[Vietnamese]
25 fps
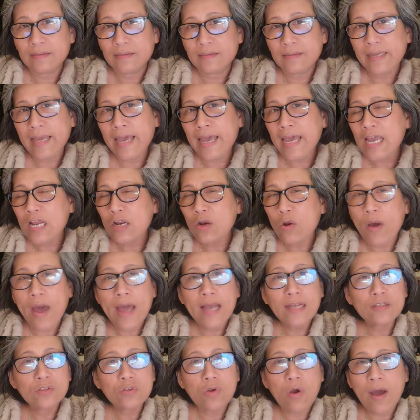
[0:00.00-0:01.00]
nghe
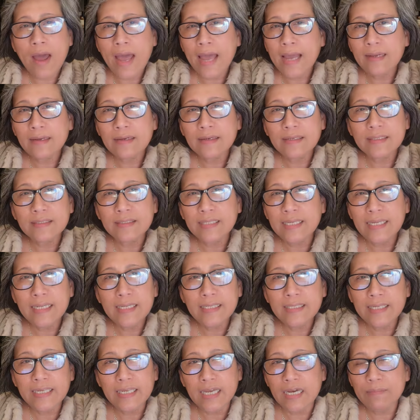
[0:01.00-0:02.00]
loáng thoáng cái
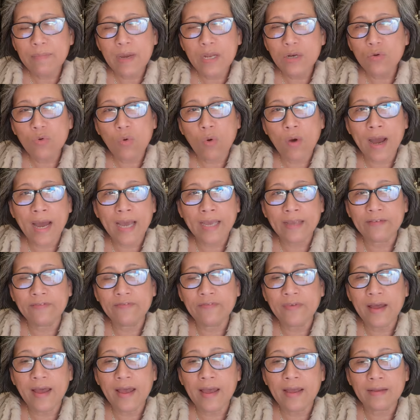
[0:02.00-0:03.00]
tin gì ở bên ngoài
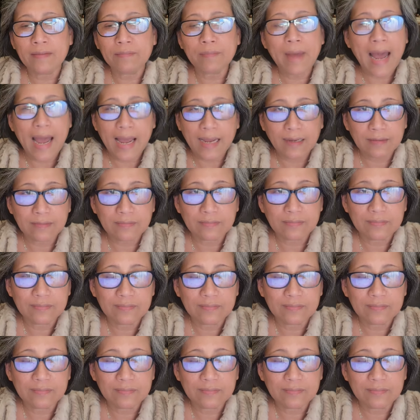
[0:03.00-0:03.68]
về bạn